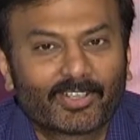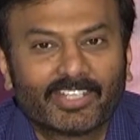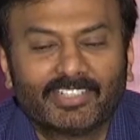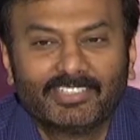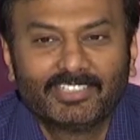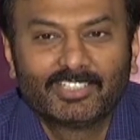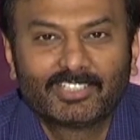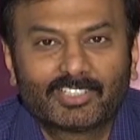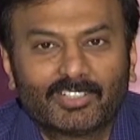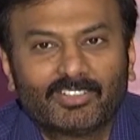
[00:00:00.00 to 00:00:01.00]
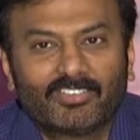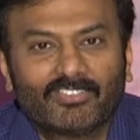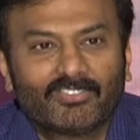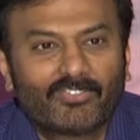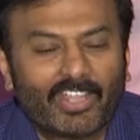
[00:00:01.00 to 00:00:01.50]
ఓకే సో
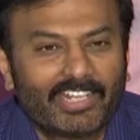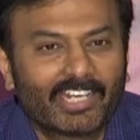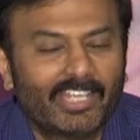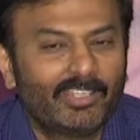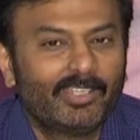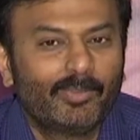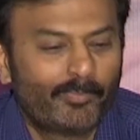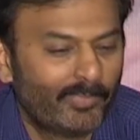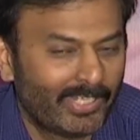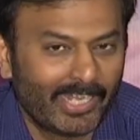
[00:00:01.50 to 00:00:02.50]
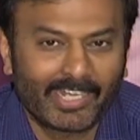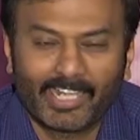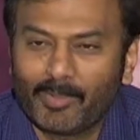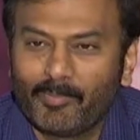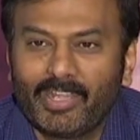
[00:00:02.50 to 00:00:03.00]
ఫైనల్గా ఈ ఇది
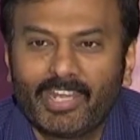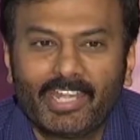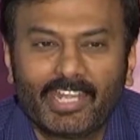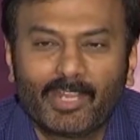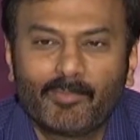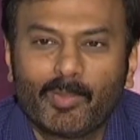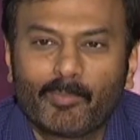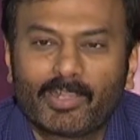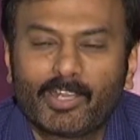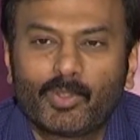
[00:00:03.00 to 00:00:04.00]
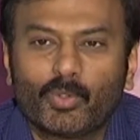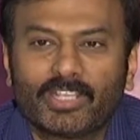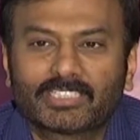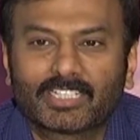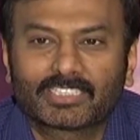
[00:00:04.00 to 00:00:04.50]
ఏంటంటే మీట్ ఏంటంటే మేము పడ్డ టూ
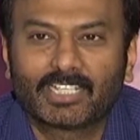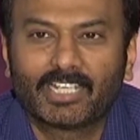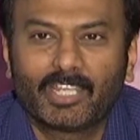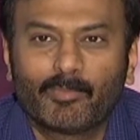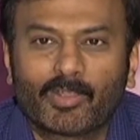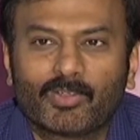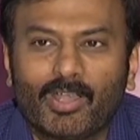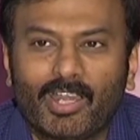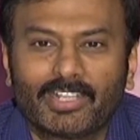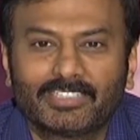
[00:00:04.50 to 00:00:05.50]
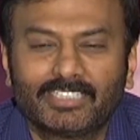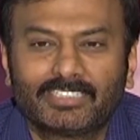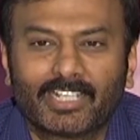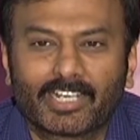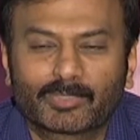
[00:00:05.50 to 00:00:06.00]
ఇయర్స్ కష్టానికి మాకు ఆడియన్స్
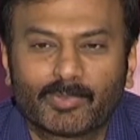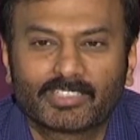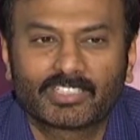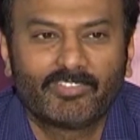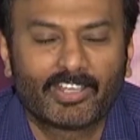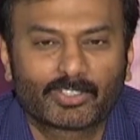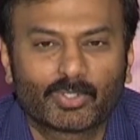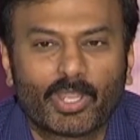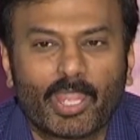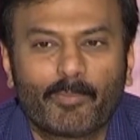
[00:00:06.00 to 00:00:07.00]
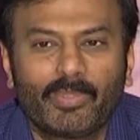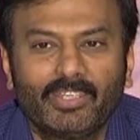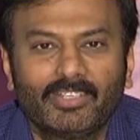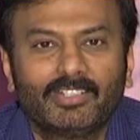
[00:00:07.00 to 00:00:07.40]
ఇచ్చిన రెస్పాన్స్కి వీఆర్ సో హ్యాపీ